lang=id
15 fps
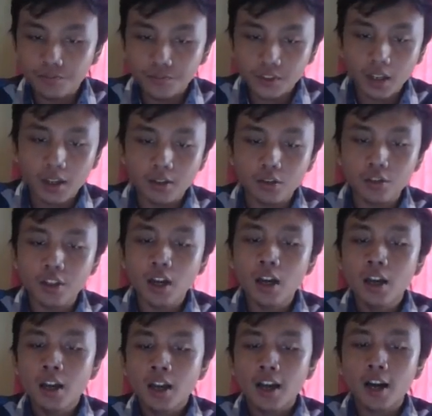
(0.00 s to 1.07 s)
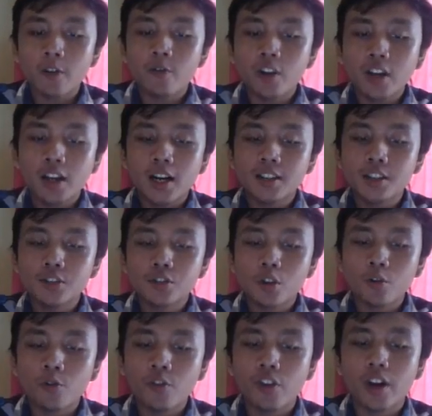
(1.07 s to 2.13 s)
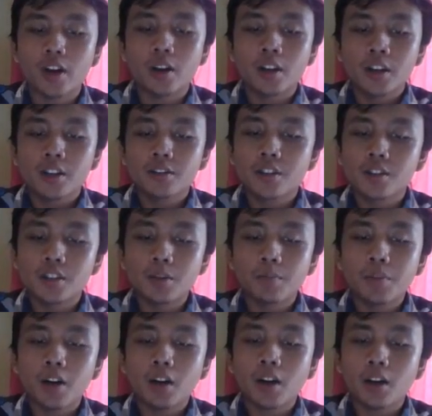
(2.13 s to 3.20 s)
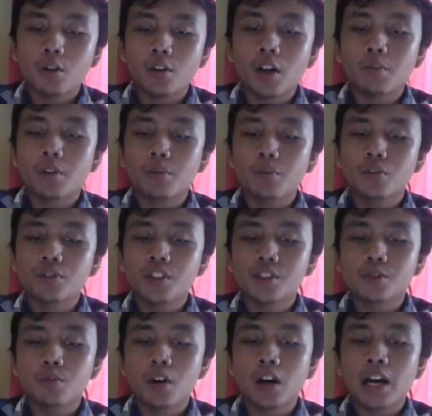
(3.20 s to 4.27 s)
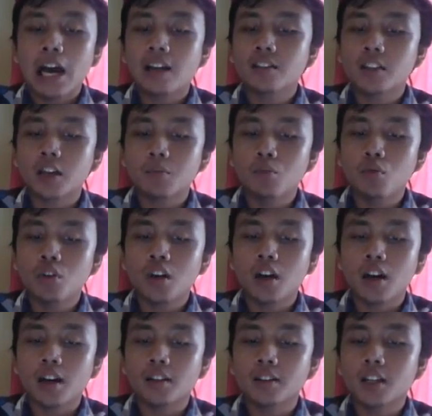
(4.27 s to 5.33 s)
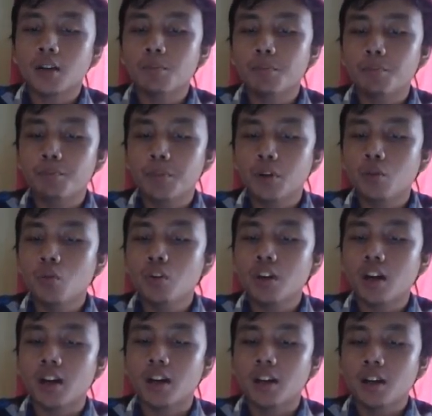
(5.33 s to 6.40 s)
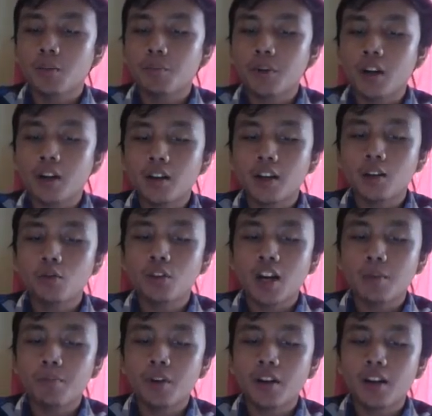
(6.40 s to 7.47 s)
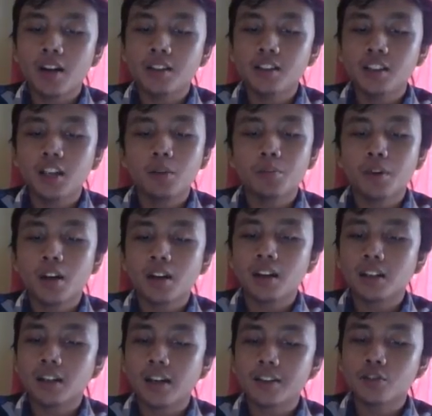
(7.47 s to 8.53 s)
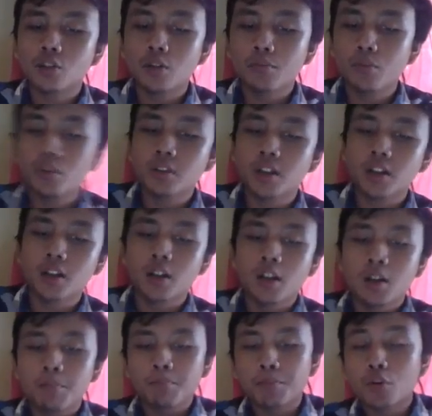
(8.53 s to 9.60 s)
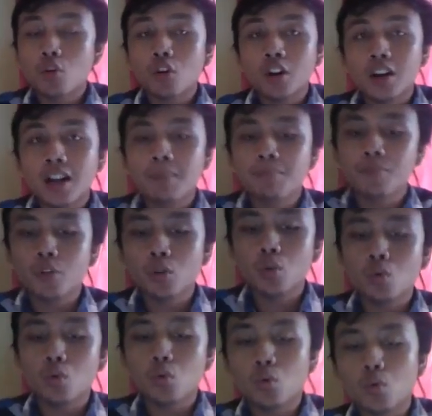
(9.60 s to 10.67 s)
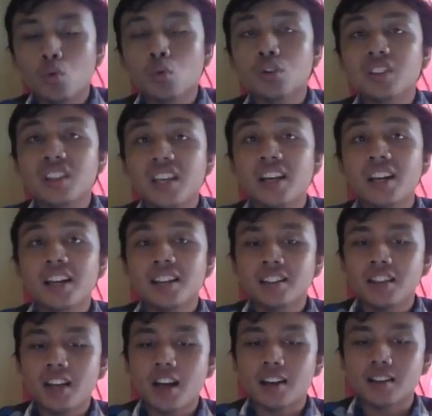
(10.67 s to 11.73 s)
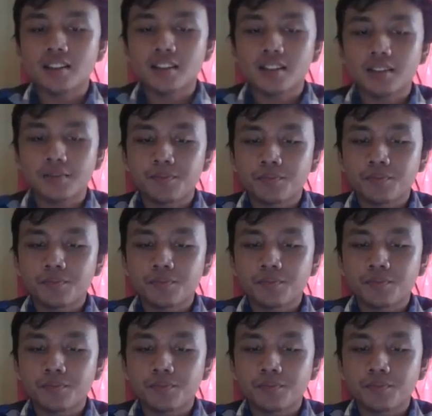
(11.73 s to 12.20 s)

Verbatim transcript: Selanjutnya aplikasi software. Sistem perangkat lunak berfungsi sebagai antar muka, antar pengguna, perangkat lunak aplikasi dan perangkat keras komputer, program utilitas.